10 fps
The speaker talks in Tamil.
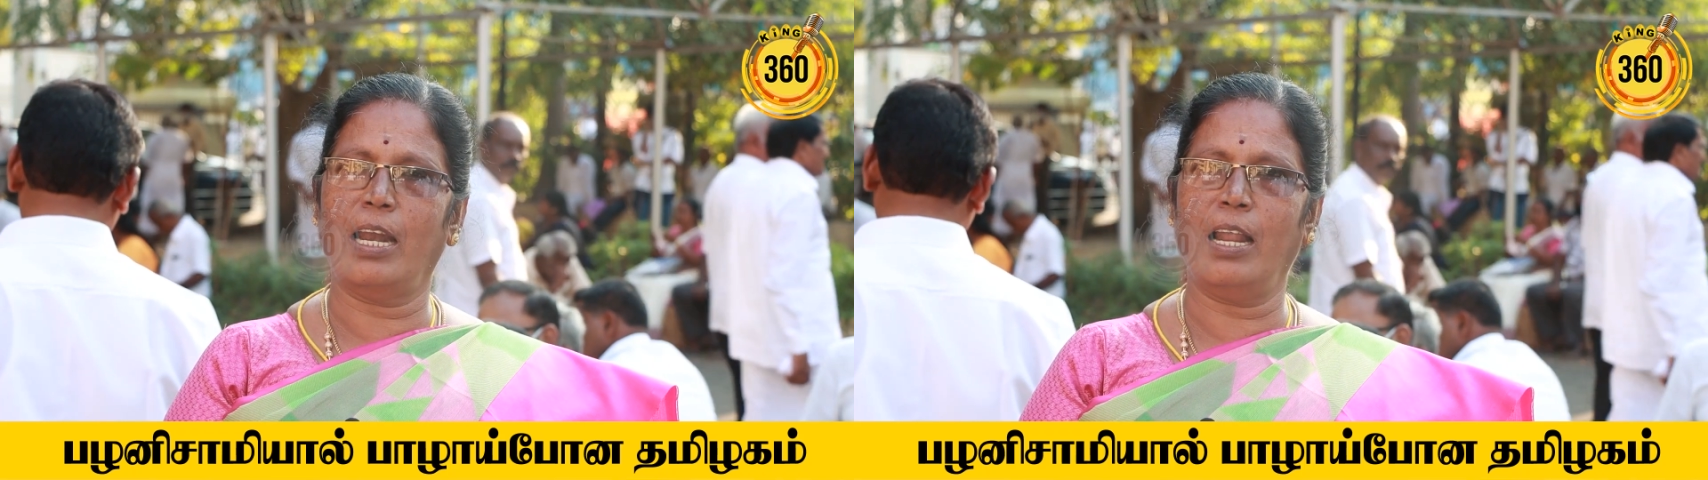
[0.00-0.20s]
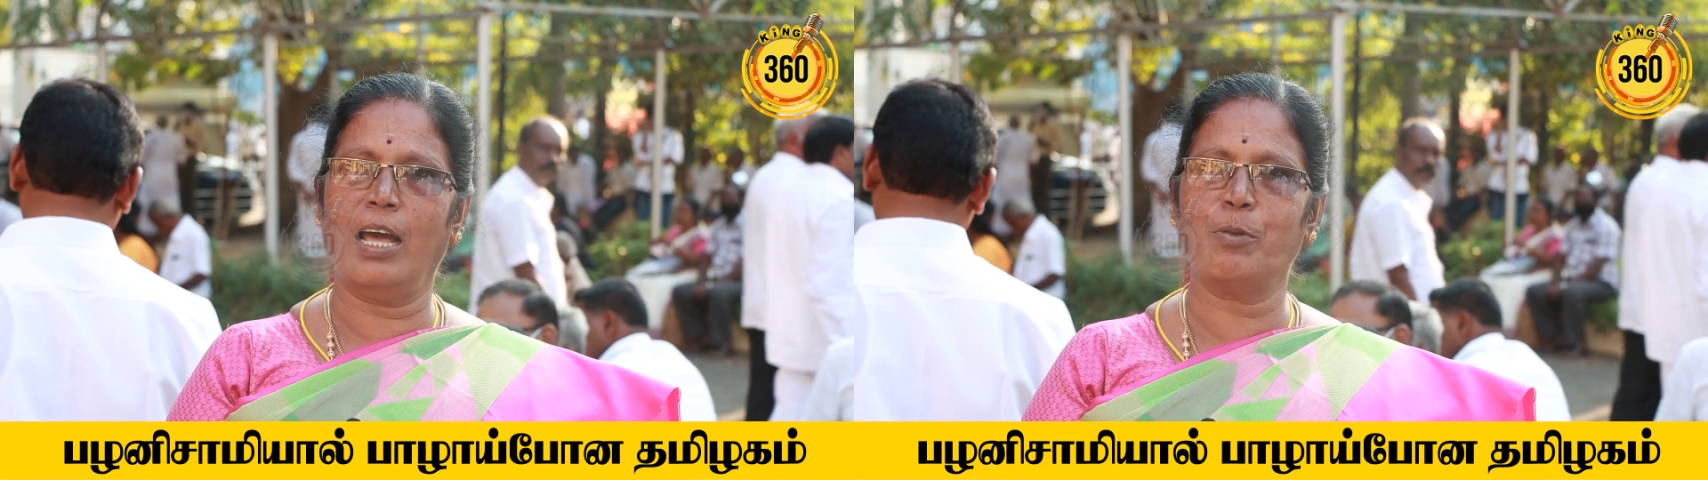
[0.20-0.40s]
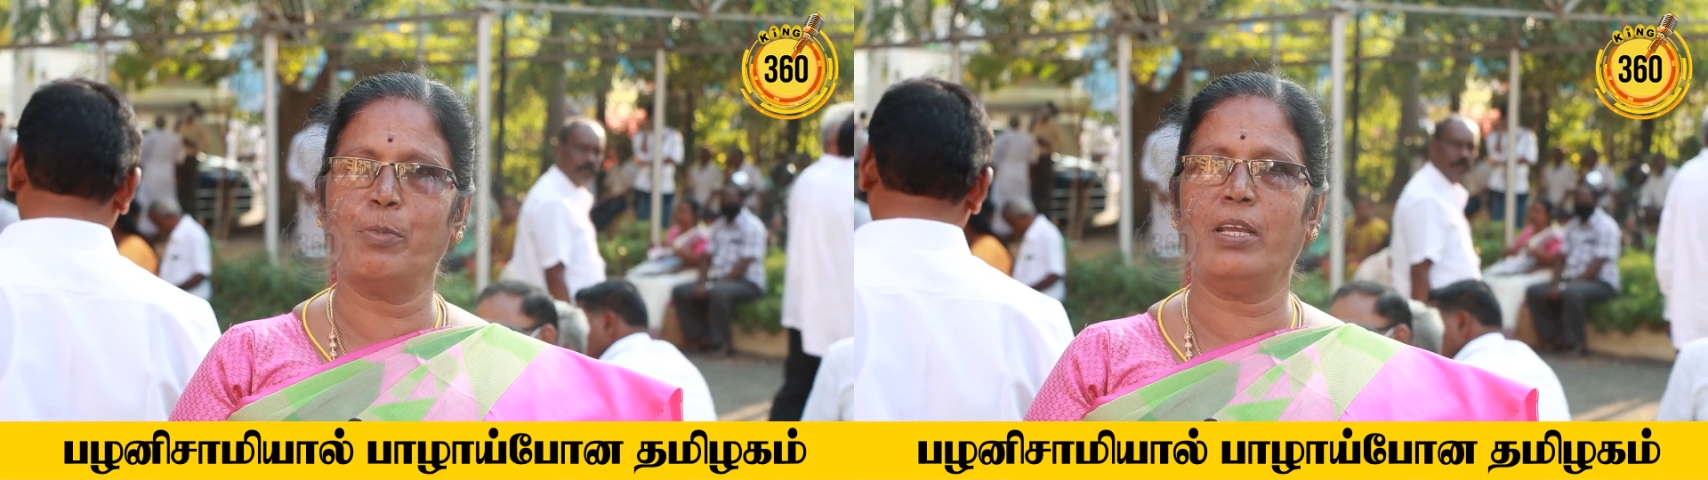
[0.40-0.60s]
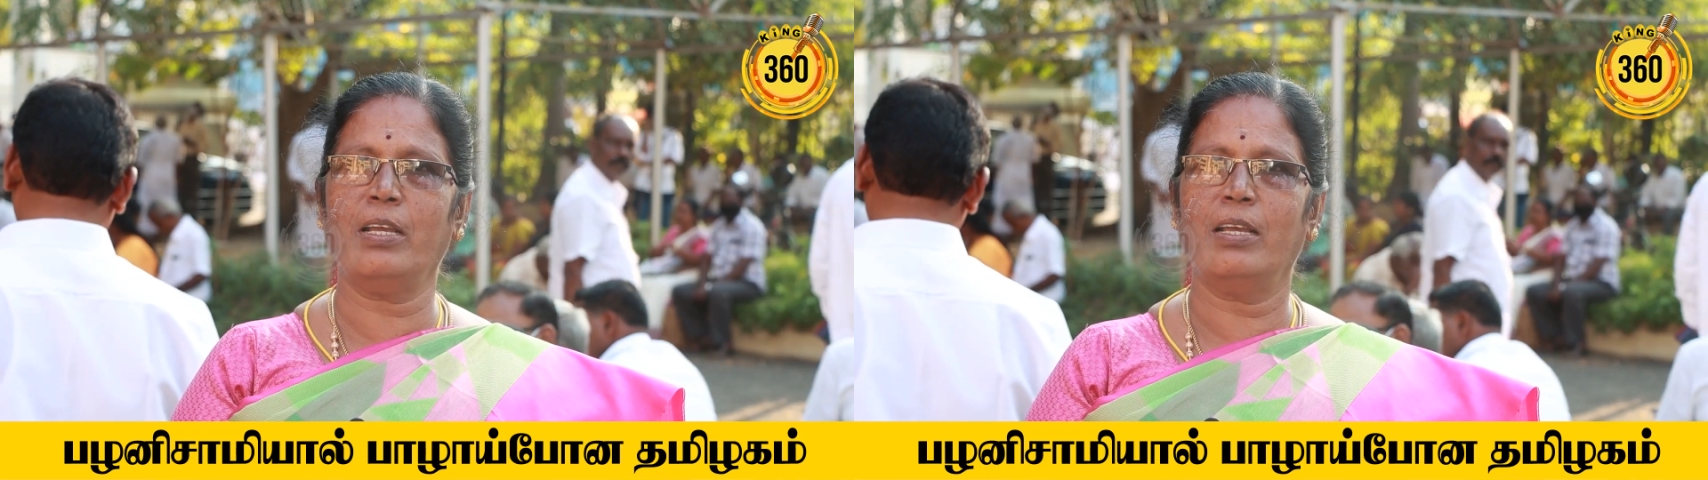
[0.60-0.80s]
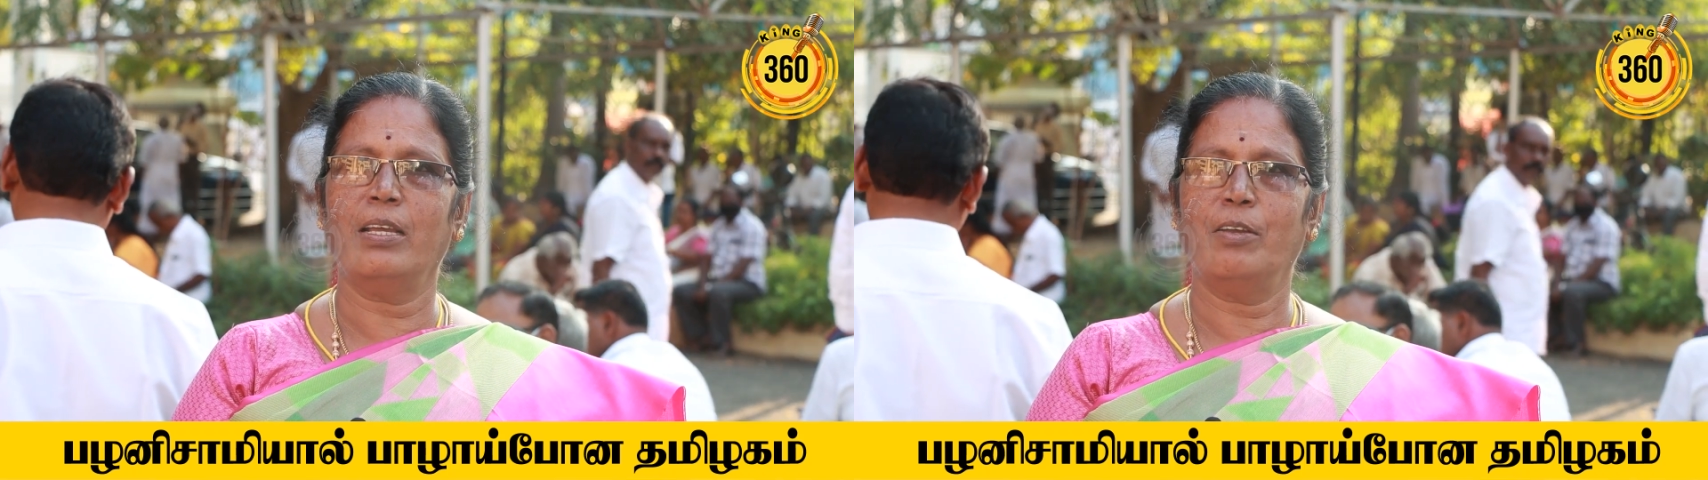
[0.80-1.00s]
எல்லாருமே
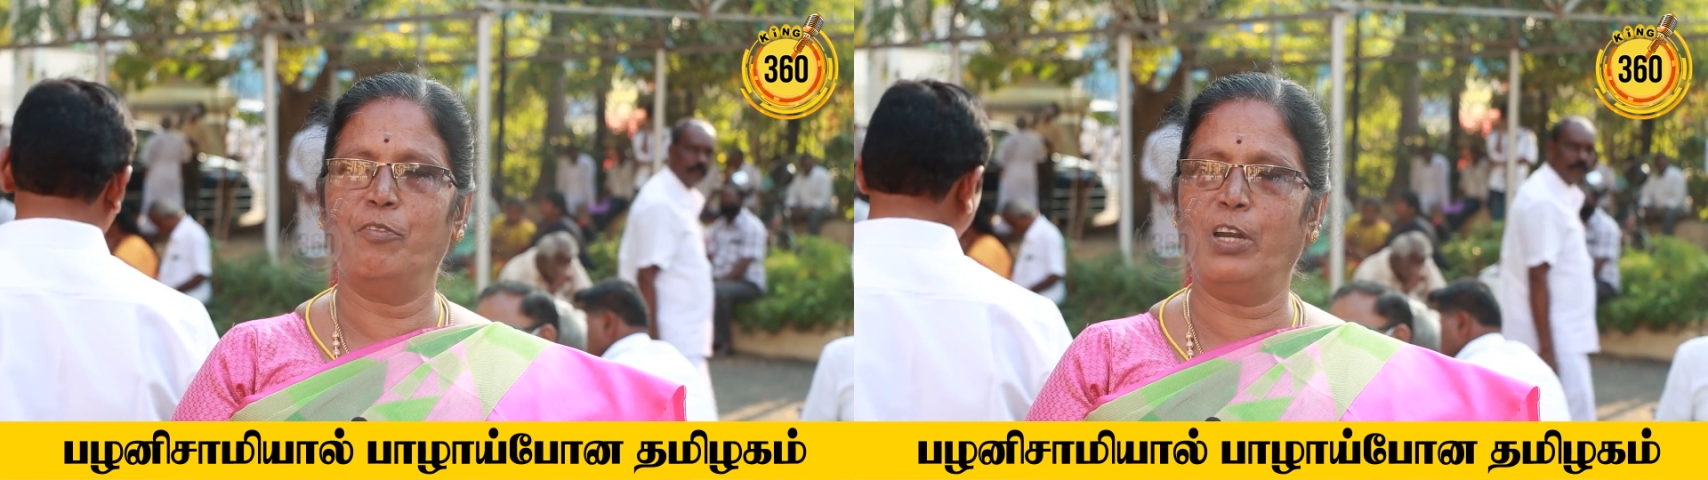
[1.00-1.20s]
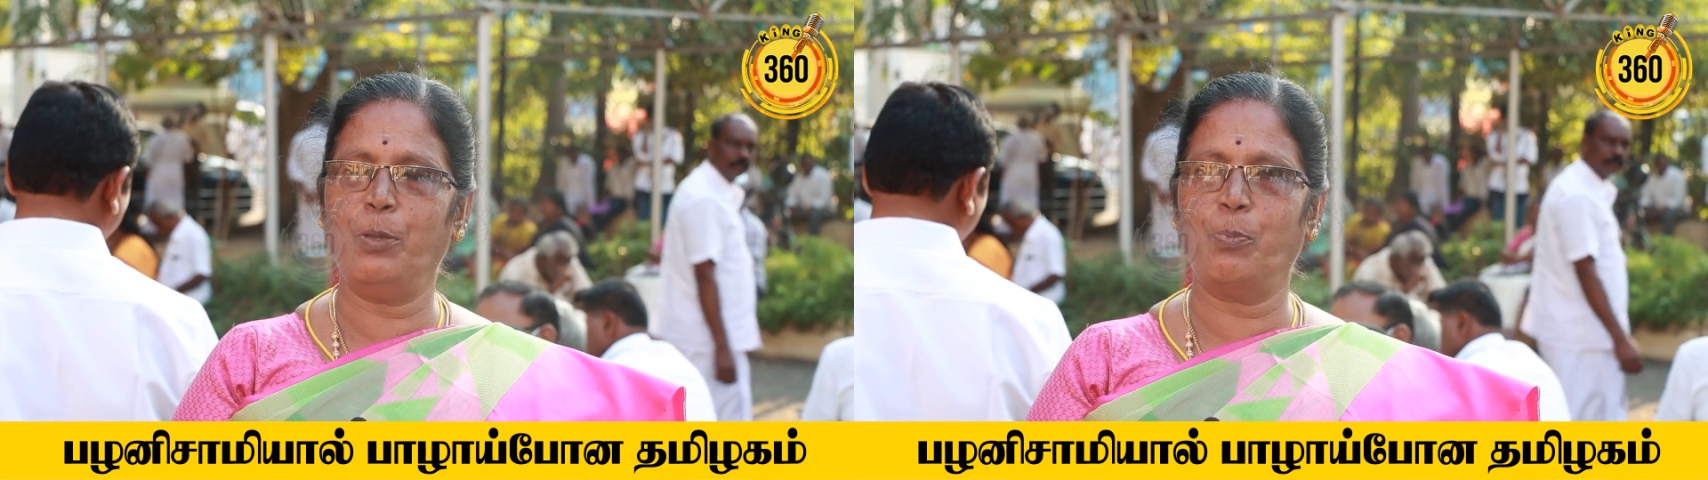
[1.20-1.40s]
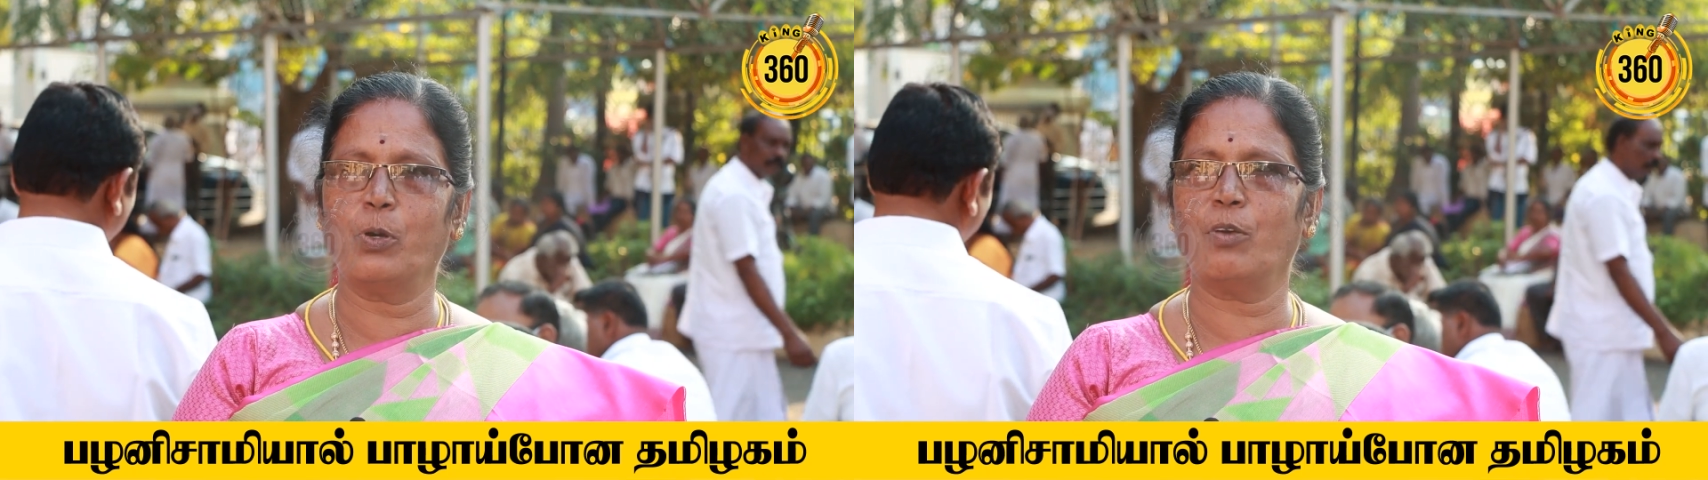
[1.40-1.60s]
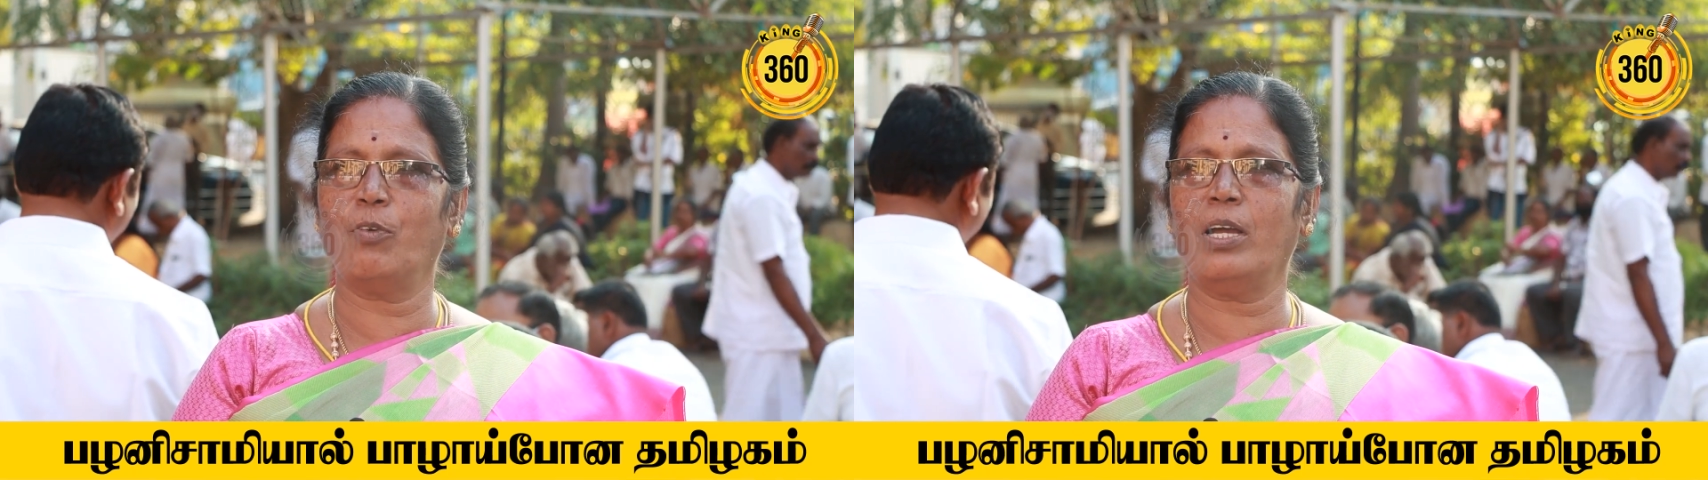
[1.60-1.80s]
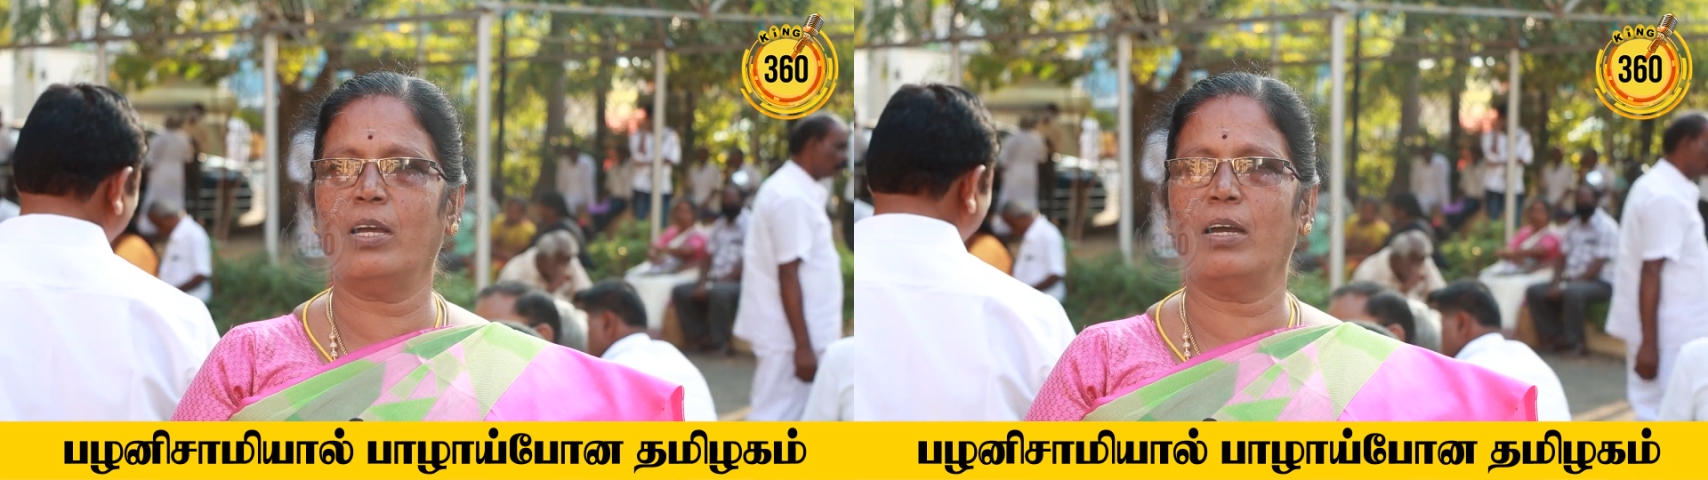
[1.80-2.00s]

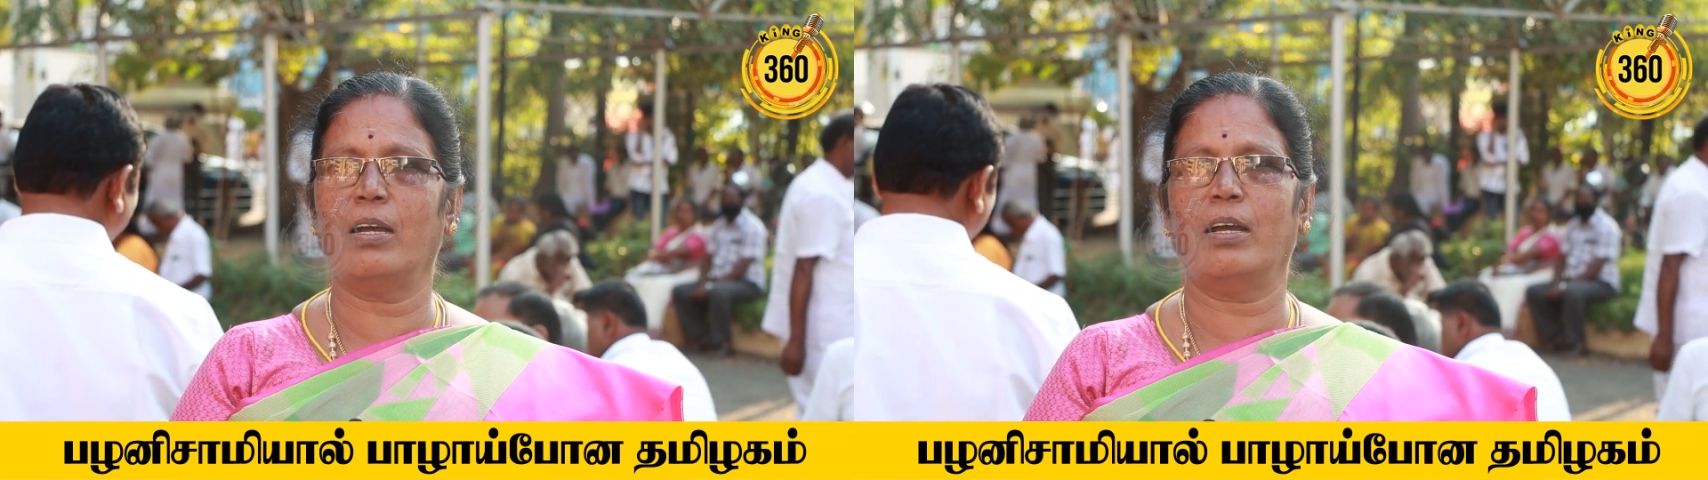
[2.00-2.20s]
விழிப்புணர்வாக